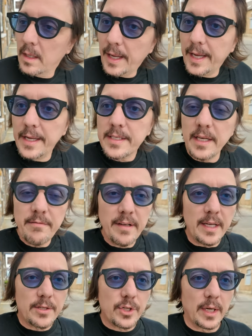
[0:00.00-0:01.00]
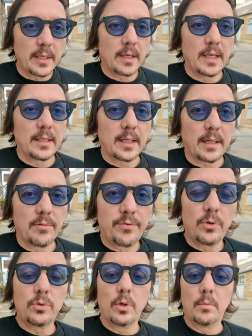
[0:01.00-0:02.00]
E se invece ritenete che in
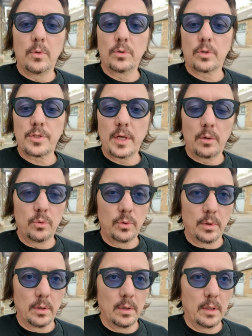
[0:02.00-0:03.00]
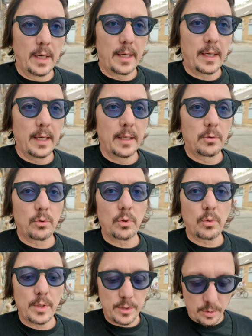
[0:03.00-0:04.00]
fondo il mondo sia uno e che tutto
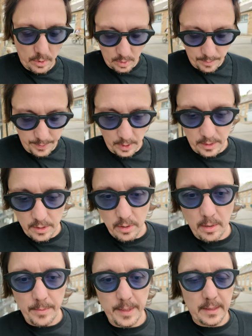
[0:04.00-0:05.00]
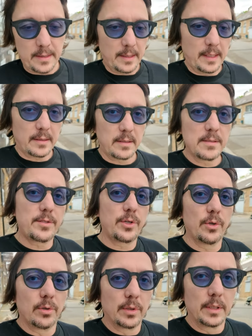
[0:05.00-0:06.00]
questo porti solamente a
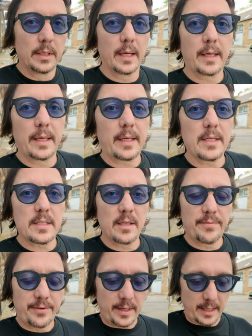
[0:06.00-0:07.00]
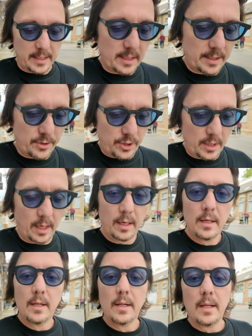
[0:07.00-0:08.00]
tensioni e che chi se ne frega se la Cina
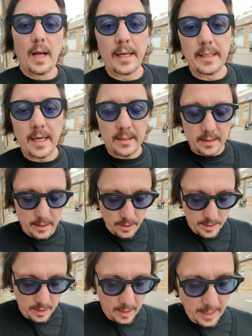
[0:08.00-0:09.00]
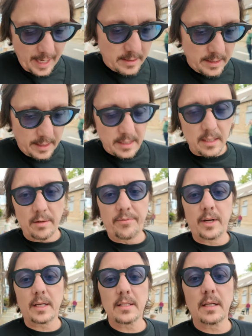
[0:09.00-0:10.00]
ha i dati dei nostri ragazzi, chi se ne
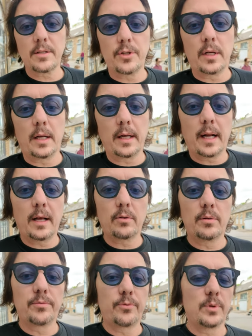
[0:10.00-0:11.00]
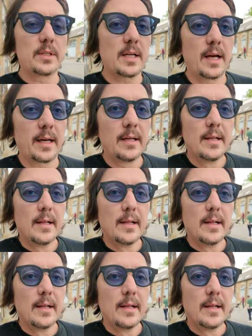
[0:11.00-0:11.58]
frega se la Cina è in grado di influenzare